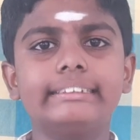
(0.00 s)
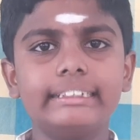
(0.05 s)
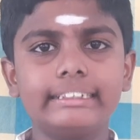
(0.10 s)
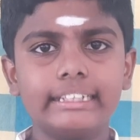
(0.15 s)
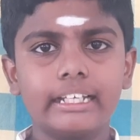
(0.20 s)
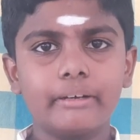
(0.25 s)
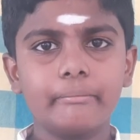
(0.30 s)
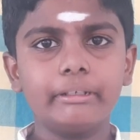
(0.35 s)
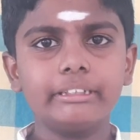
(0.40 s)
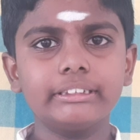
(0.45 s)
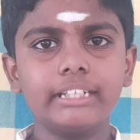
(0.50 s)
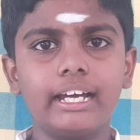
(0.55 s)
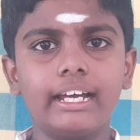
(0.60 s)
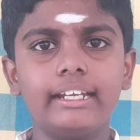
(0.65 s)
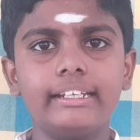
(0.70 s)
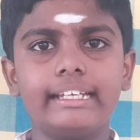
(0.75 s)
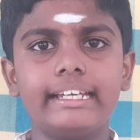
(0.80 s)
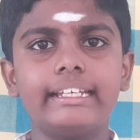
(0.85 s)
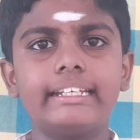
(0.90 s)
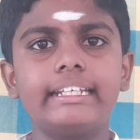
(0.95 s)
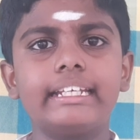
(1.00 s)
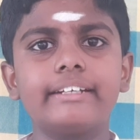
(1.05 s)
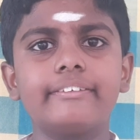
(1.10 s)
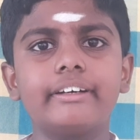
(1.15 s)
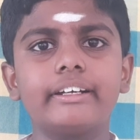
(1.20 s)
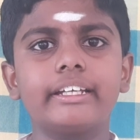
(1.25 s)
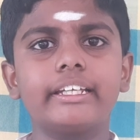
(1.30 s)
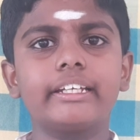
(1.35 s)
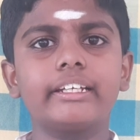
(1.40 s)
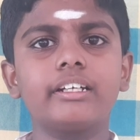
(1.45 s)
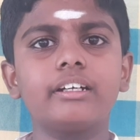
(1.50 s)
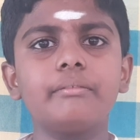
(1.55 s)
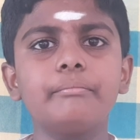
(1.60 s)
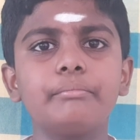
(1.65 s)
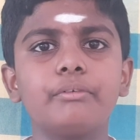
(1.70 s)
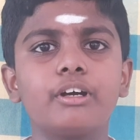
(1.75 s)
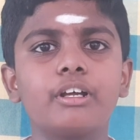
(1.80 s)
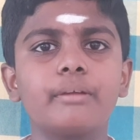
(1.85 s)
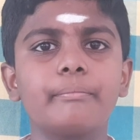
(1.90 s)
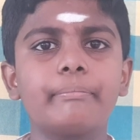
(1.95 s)
சத்தியதர்ம சாலையை நிர்வகிக்கும்
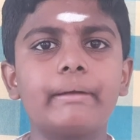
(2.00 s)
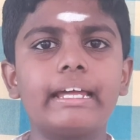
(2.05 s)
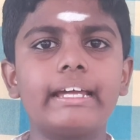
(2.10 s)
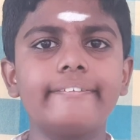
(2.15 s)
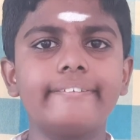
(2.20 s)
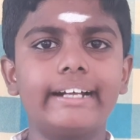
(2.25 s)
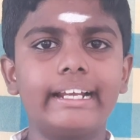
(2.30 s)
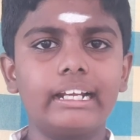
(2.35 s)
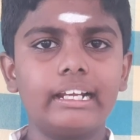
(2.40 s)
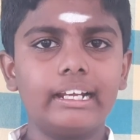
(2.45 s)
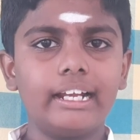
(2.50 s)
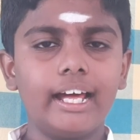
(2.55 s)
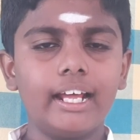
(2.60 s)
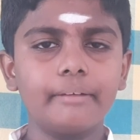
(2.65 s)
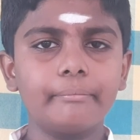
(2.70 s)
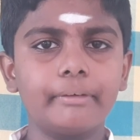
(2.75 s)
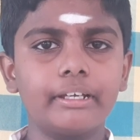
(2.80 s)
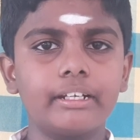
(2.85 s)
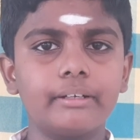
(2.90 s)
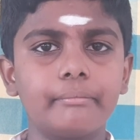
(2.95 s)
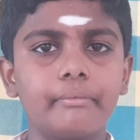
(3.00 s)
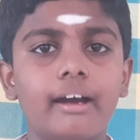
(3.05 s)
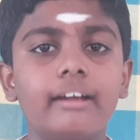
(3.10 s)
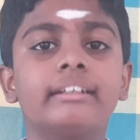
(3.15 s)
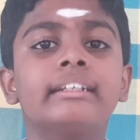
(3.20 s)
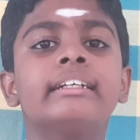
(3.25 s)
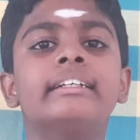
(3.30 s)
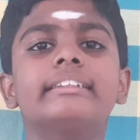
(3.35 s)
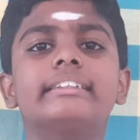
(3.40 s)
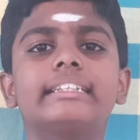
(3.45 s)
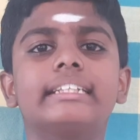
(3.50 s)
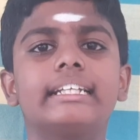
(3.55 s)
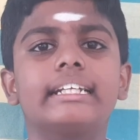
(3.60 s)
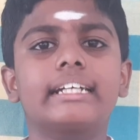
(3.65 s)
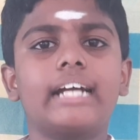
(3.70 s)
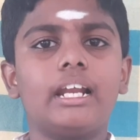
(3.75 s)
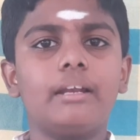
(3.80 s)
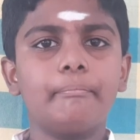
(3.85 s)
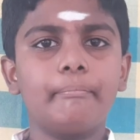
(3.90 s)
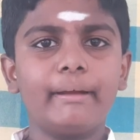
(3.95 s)
பொறுப்பை வரலாறு பெருமான் திரு
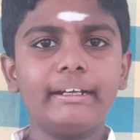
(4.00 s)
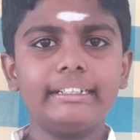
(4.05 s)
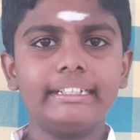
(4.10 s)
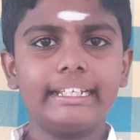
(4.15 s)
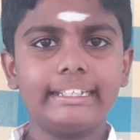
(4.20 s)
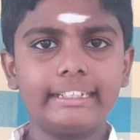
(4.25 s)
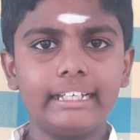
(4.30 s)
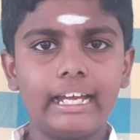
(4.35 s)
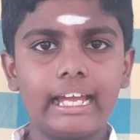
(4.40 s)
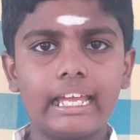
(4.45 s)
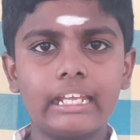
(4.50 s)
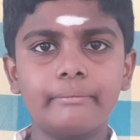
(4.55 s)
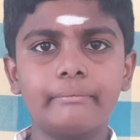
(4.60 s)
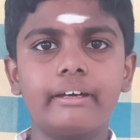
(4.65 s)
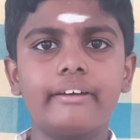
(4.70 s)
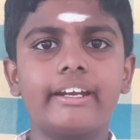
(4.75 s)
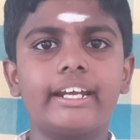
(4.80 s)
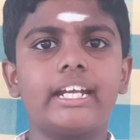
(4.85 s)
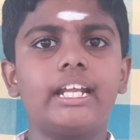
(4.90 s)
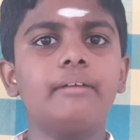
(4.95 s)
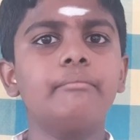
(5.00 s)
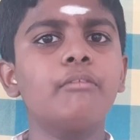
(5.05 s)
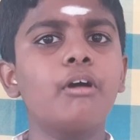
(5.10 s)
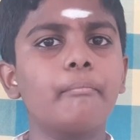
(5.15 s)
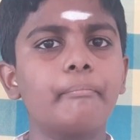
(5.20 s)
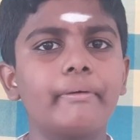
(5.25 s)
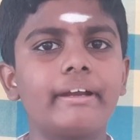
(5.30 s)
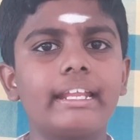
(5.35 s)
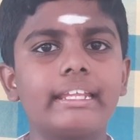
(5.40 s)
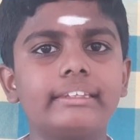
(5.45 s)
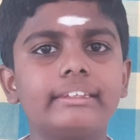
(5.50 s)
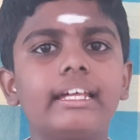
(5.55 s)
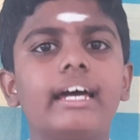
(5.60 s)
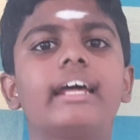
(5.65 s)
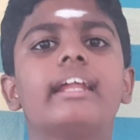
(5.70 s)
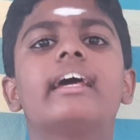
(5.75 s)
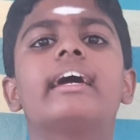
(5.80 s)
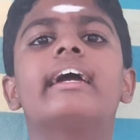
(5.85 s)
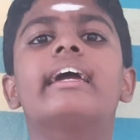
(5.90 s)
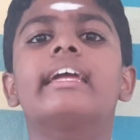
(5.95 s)
கல்பட்டையா என்பவரிடம்
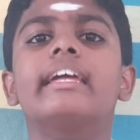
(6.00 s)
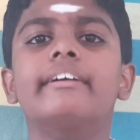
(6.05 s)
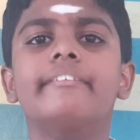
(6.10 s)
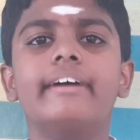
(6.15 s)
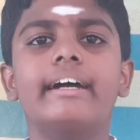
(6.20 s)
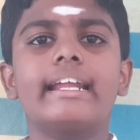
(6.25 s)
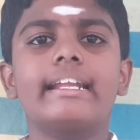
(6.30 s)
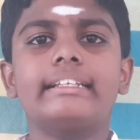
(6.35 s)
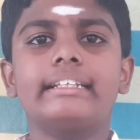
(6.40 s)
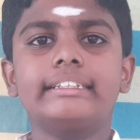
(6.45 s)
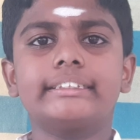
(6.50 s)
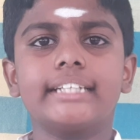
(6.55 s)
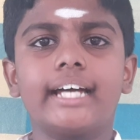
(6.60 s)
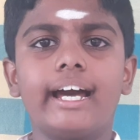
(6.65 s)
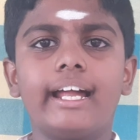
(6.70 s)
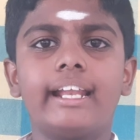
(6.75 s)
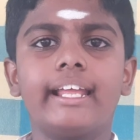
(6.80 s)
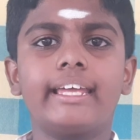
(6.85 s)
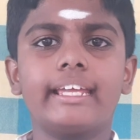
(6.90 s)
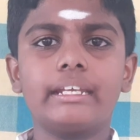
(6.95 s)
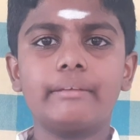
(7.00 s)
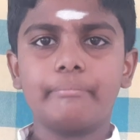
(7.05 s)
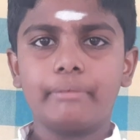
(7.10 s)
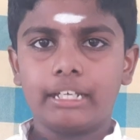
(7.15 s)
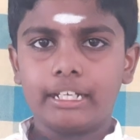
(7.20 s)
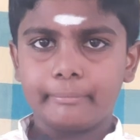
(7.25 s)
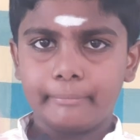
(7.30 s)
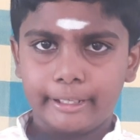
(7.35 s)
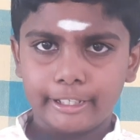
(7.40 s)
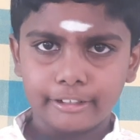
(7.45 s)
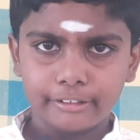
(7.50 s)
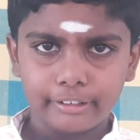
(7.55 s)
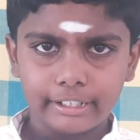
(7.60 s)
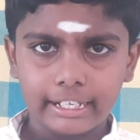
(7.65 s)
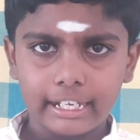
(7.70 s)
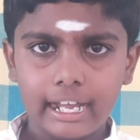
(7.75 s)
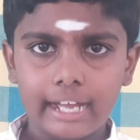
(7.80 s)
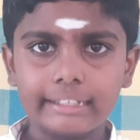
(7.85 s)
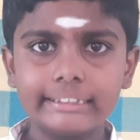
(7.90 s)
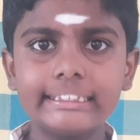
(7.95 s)
ஒப்படைத்தார் இவர் இந்த சாலையின் பெருமை
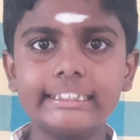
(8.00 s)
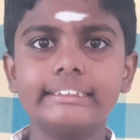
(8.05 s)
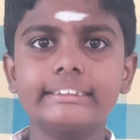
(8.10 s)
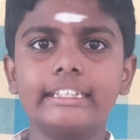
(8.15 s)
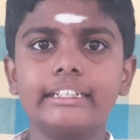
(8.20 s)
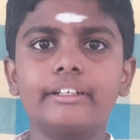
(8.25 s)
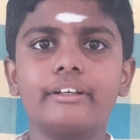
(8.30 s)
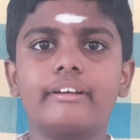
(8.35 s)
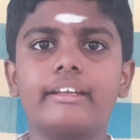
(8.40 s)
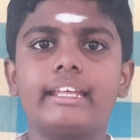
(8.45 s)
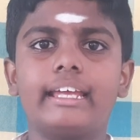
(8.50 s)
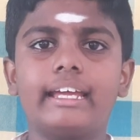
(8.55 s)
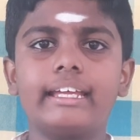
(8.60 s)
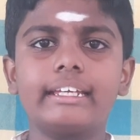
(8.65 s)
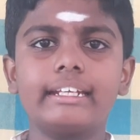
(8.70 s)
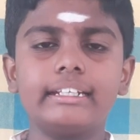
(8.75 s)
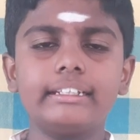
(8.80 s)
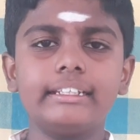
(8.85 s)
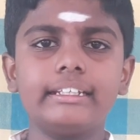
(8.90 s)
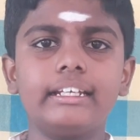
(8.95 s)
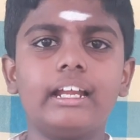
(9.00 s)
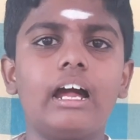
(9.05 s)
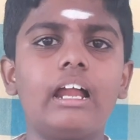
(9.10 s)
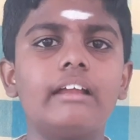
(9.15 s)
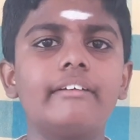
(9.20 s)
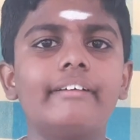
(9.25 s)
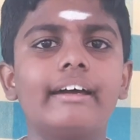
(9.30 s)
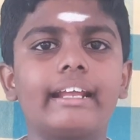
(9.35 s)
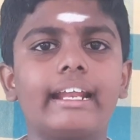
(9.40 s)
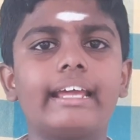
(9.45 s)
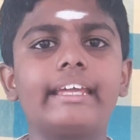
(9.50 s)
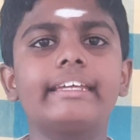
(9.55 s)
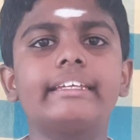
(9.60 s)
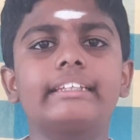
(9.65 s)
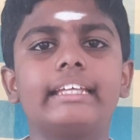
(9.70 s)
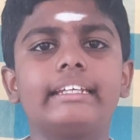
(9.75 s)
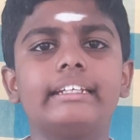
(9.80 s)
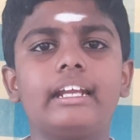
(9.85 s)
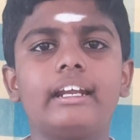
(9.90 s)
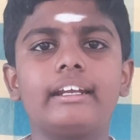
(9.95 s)
குறையாது தன்னுடைய இறுதி நாள் வரை
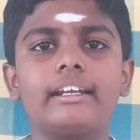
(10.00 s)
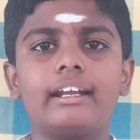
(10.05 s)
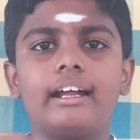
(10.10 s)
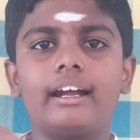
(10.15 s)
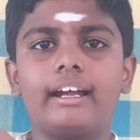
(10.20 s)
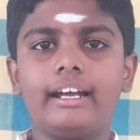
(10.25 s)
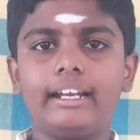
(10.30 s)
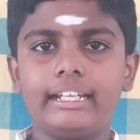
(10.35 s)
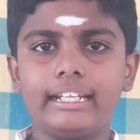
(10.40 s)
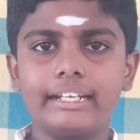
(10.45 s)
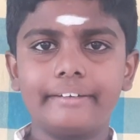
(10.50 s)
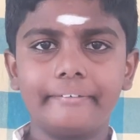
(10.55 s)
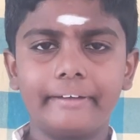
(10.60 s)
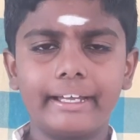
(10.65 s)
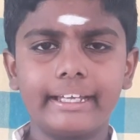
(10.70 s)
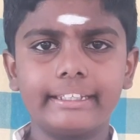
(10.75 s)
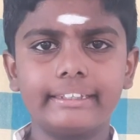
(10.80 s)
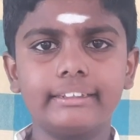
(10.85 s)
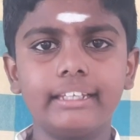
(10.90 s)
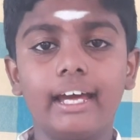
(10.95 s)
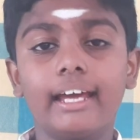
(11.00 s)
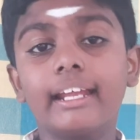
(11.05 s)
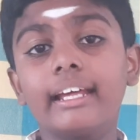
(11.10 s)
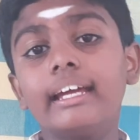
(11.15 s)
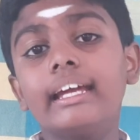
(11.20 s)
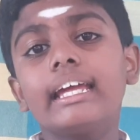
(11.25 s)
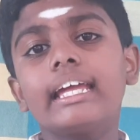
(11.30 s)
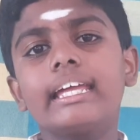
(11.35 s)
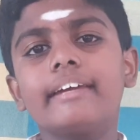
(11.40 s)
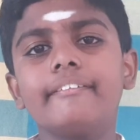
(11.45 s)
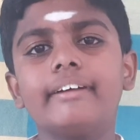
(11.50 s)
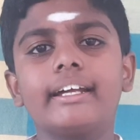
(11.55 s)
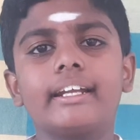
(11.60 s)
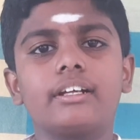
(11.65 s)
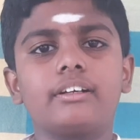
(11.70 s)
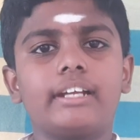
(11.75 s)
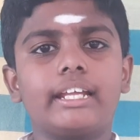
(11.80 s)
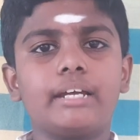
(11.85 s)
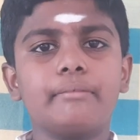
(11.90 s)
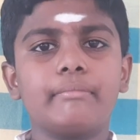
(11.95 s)
இதை நன்றாக நிர்வகித்தார்
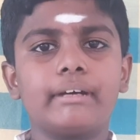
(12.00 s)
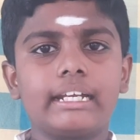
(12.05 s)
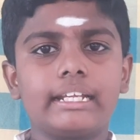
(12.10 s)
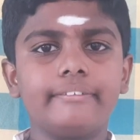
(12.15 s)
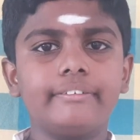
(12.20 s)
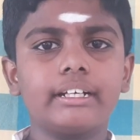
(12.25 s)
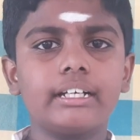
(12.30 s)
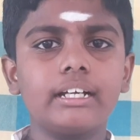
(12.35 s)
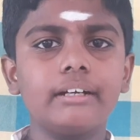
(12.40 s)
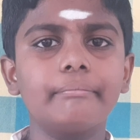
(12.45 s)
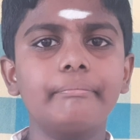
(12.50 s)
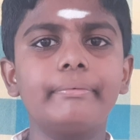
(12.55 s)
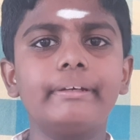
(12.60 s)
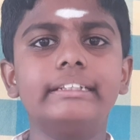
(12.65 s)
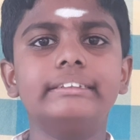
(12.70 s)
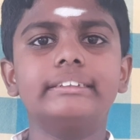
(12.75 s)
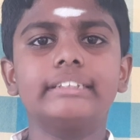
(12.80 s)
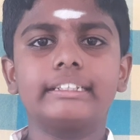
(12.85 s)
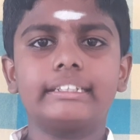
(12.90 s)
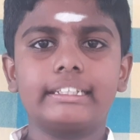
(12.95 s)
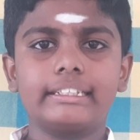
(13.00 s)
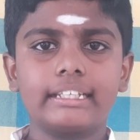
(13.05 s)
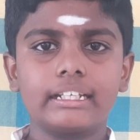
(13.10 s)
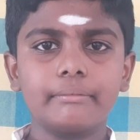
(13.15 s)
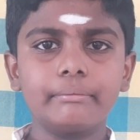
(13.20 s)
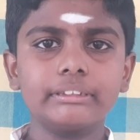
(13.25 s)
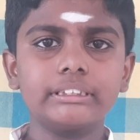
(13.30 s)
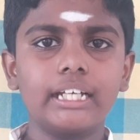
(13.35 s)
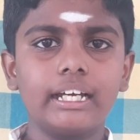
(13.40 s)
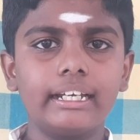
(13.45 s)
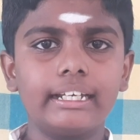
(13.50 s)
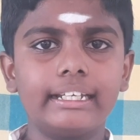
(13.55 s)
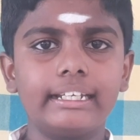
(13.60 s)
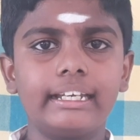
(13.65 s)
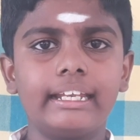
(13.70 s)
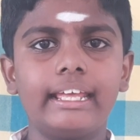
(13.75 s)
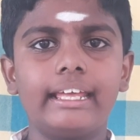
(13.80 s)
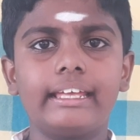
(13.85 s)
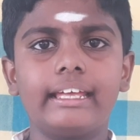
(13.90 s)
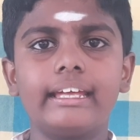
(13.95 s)
இவருடைய மறைவுக்கு பின் சத்தியதர்ம
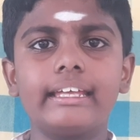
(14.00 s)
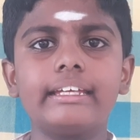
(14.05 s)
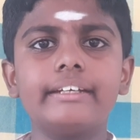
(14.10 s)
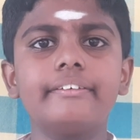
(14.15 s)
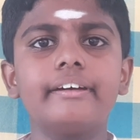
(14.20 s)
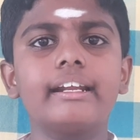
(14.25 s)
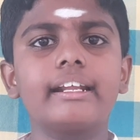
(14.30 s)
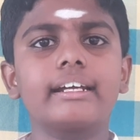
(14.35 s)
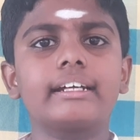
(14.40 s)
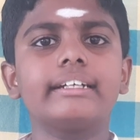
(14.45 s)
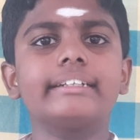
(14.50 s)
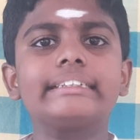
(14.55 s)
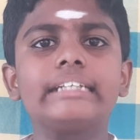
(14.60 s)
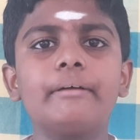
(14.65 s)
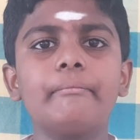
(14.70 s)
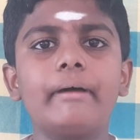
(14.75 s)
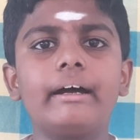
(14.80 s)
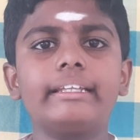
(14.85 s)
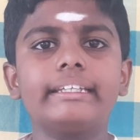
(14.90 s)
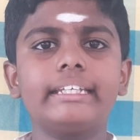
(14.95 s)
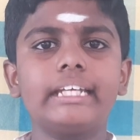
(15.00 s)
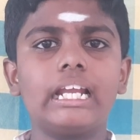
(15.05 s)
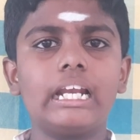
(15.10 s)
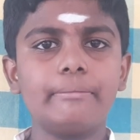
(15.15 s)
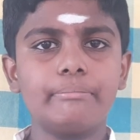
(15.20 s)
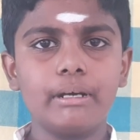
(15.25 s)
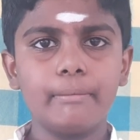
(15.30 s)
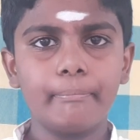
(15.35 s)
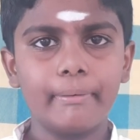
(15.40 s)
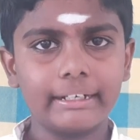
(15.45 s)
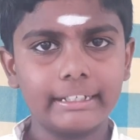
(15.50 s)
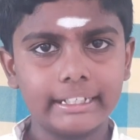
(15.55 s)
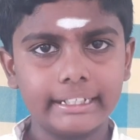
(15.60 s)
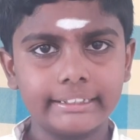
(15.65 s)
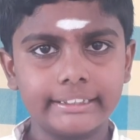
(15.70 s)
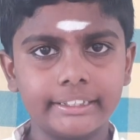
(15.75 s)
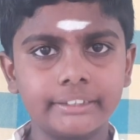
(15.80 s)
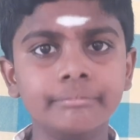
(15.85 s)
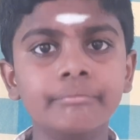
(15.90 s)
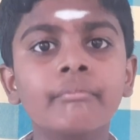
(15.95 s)
சாலையிலேயே இவருக்கு சமாதி
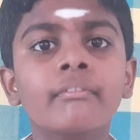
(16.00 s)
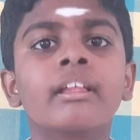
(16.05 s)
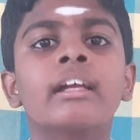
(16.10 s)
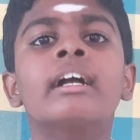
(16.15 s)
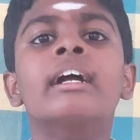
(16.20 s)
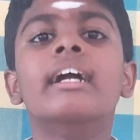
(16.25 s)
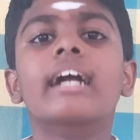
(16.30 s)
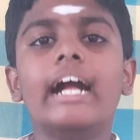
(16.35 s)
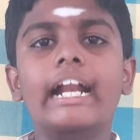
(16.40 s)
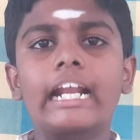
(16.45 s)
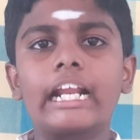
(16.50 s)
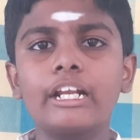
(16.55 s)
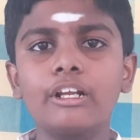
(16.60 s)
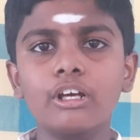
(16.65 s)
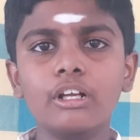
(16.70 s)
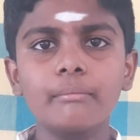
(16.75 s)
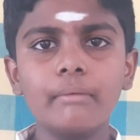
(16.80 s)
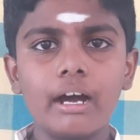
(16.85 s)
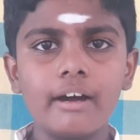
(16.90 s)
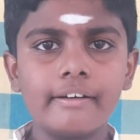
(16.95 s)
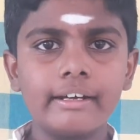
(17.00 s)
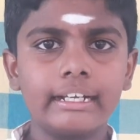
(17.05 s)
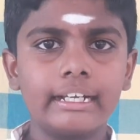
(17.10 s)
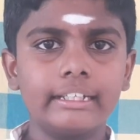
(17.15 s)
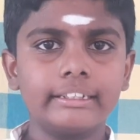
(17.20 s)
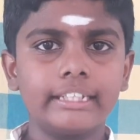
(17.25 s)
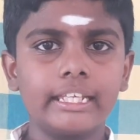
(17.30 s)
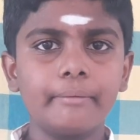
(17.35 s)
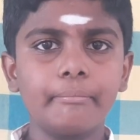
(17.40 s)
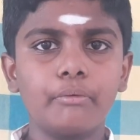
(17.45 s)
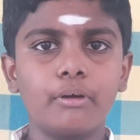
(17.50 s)
எழுப்பப்பட்டது கடலூர் மாவட்டத்தை